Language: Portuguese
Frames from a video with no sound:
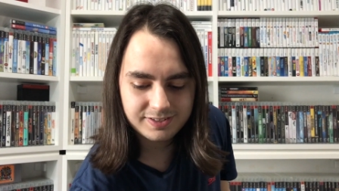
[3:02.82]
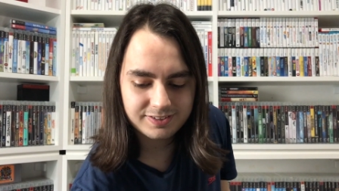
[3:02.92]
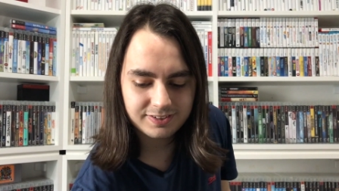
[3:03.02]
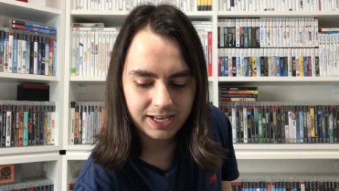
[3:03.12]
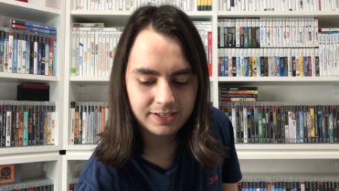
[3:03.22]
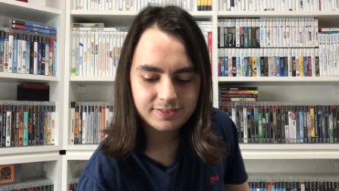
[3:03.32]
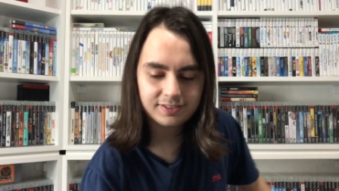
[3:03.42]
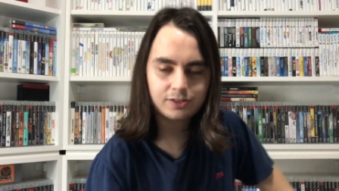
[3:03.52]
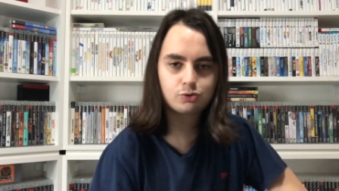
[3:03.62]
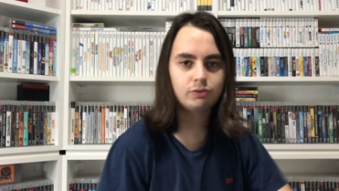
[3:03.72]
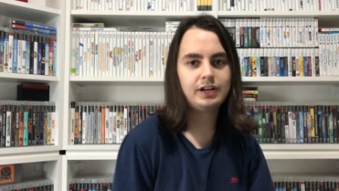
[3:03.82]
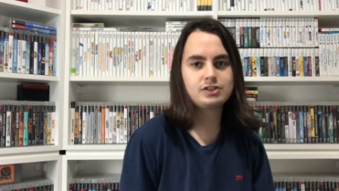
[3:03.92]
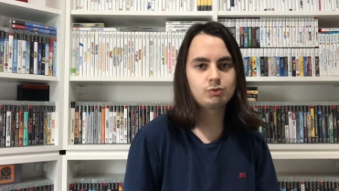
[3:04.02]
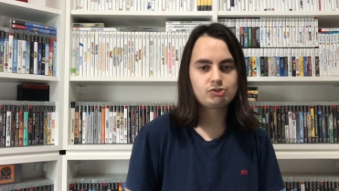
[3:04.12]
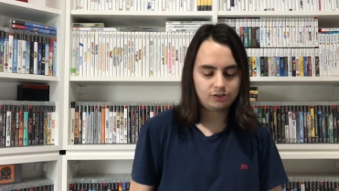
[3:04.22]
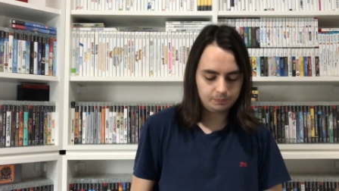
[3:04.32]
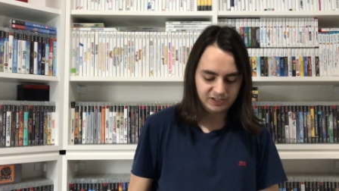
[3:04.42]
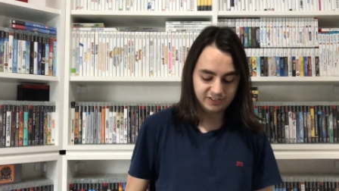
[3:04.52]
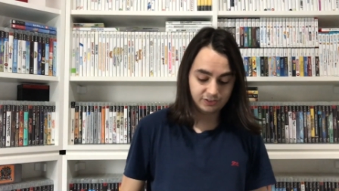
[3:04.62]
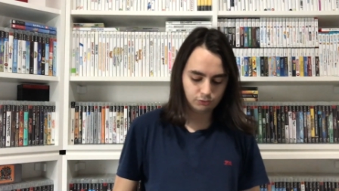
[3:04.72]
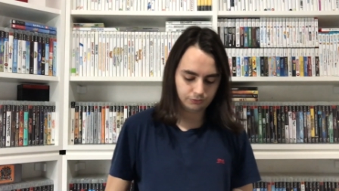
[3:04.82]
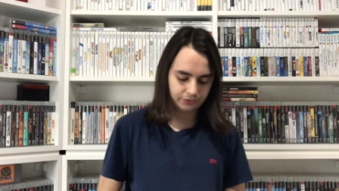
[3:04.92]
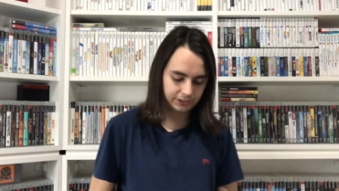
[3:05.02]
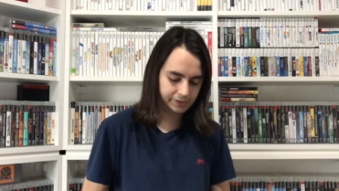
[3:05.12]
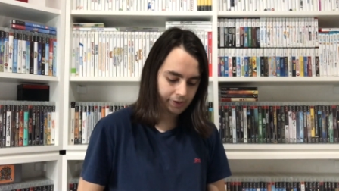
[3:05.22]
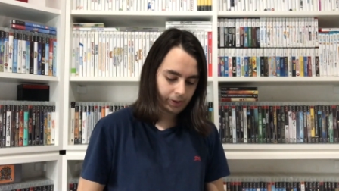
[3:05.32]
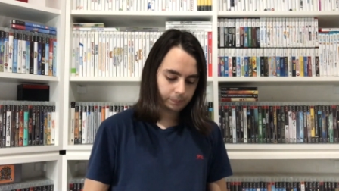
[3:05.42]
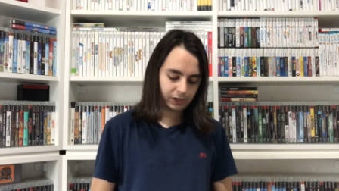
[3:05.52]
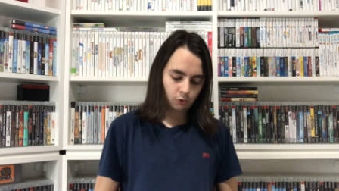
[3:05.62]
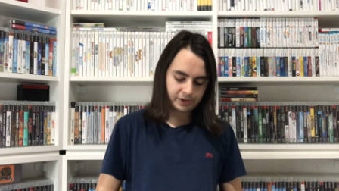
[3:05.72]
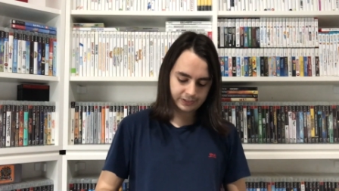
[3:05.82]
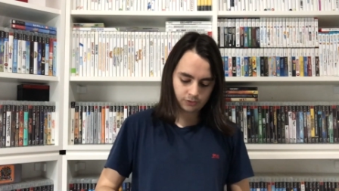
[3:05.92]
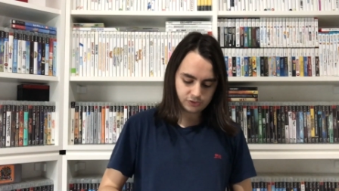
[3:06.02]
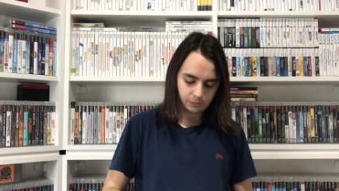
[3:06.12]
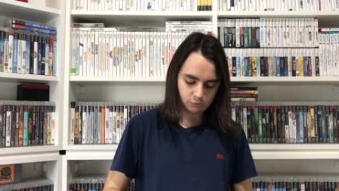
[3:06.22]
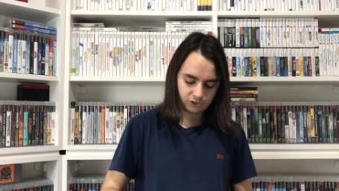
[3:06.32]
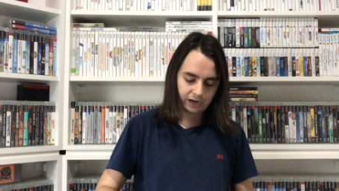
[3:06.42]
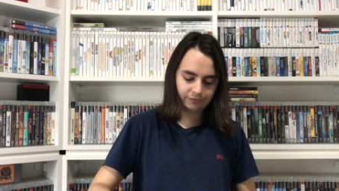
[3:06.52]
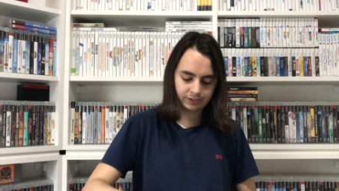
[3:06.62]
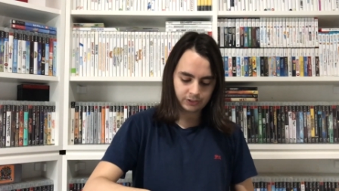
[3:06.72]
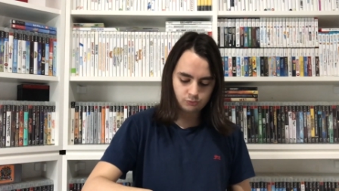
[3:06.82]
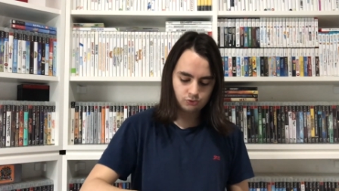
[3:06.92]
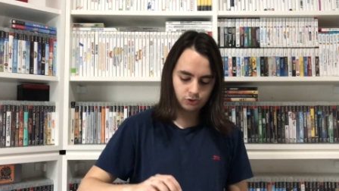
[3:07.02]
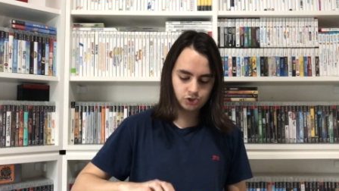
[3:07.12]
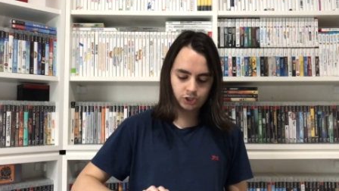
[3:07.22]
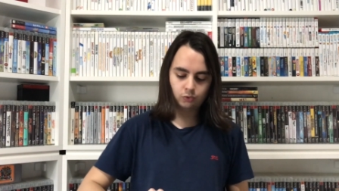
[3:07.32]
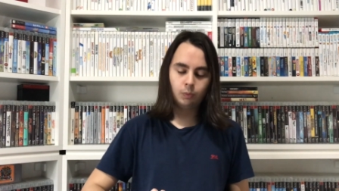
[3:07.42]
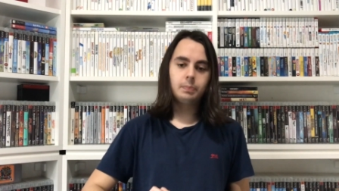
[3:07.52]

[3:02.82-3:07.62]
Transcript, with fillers: sensacionais que vocês precisam ver. Para começar, nós temos Cavaleiros do Zodíaco,